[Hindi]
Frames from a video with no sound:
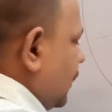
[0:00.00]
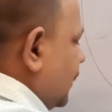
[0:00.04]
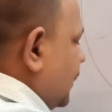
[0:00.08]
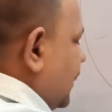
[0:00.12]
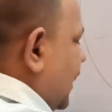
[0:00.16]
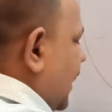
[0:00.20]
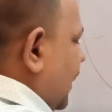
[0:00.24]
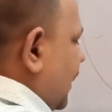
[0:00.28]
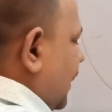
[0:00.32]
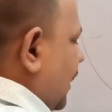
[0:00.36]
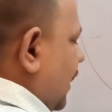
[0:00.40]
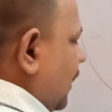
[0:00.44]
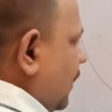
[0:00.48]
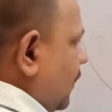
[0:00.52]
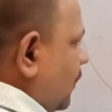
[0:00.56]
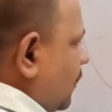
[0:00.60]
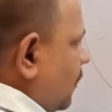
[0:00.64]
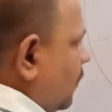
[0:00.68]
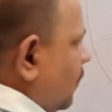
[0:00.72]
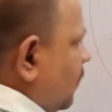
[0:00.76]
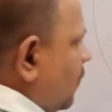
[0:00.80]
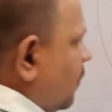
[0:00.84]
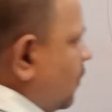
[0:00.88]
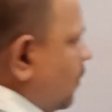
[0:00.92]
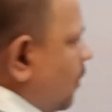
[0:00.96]
इधर काट
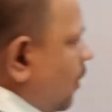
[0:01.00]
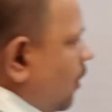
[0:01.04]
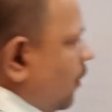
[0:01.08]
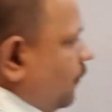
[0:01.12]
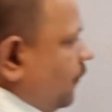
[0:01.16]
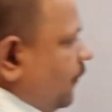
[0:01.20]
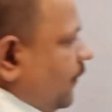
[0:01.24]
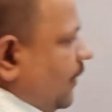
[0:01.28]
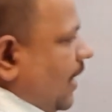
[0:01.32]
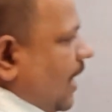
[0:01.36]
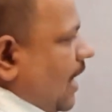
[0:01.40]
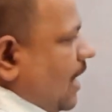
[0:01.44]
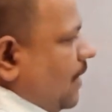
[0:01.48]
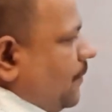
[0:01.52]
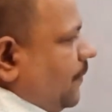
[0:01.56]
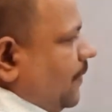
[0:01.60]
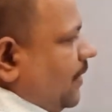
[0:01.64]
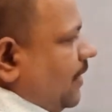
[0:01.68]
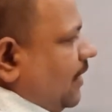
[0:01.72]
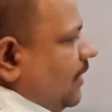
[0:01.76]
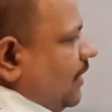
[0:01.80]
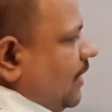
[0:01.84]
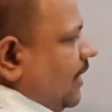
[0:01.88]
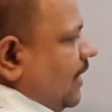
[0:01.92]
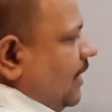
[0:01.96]
और फिर यहाँ
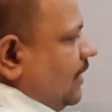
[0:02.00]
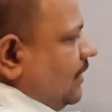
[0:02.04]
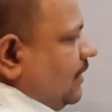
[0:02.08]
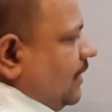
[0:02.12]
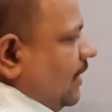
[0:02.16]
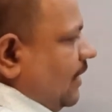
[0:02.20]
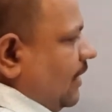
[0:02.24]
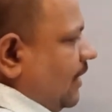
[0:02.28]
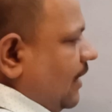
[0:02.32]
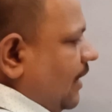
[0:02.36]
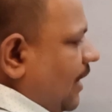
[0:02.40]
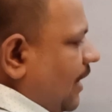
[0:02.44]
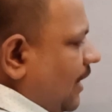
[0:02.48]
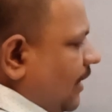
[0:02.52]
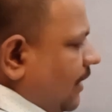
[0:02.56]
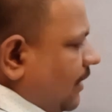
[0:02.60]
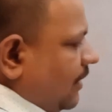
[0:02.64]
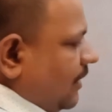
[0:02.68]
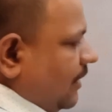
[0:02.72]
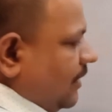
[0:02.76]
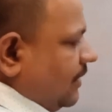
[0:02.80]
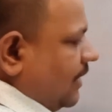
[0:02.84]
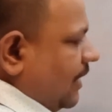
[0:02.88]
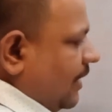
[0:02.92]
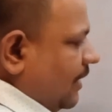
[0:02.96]
पर रख के इधर
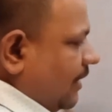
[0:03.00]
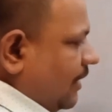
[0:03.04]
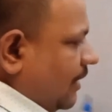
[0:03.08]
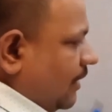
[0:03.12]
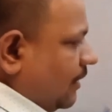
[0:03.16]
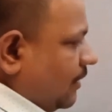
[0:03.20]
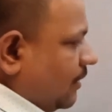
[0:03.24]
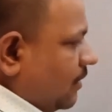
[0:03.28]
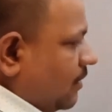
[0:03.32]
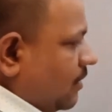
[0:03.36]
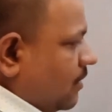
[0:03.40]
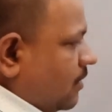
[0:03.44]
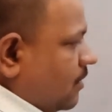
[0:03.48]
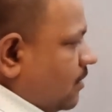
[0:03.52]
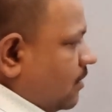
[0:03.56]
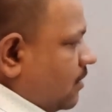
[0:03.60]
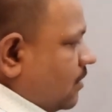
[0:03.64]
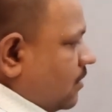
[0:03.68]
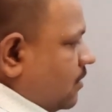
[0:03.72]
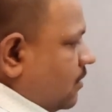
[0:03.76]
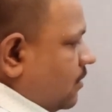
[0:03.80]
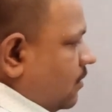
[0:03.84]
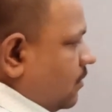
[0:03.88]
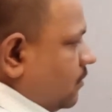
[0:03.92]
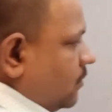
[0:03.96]
काट इधर काट
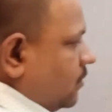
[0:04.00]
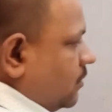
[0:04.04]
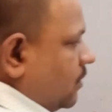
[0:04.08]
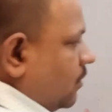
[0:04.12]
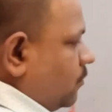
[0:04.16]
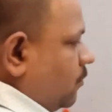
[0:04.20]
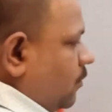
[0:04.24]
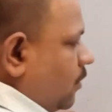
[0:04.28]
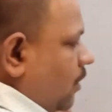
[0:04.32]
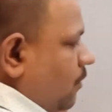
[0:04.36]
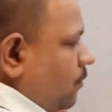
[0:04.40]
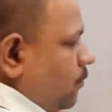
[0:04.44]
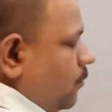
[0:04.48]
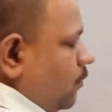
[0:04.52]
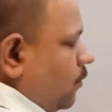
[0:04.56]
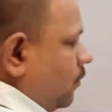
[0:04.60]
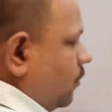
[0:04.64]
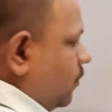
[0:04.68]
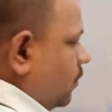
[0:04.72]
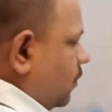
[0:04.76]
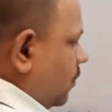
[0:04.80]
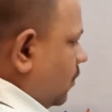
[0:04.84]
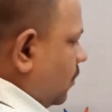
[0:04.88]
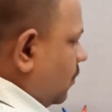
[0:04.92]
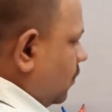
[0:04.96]
समझो हम
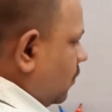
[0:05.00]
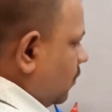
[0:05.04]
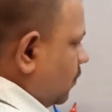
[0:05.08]
लोग